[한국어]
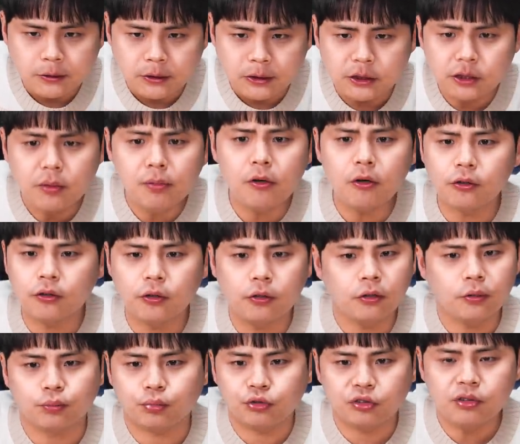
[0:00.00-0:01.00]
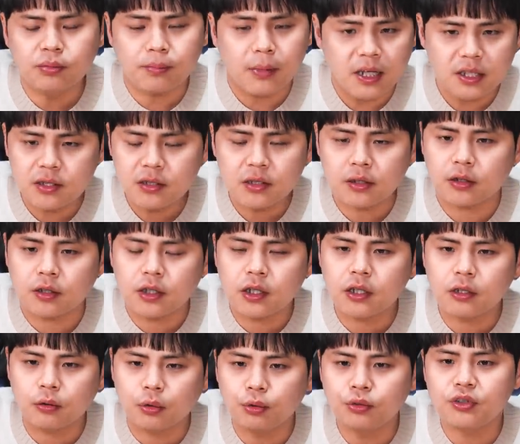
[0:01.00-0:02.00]
이거 먹어서는 무슨 맛인지
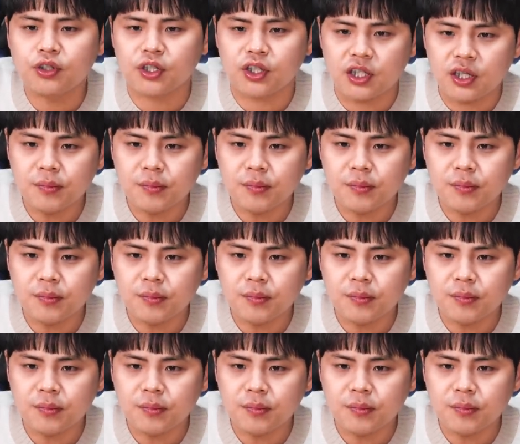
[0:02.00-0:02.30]
느끼기도 솔직히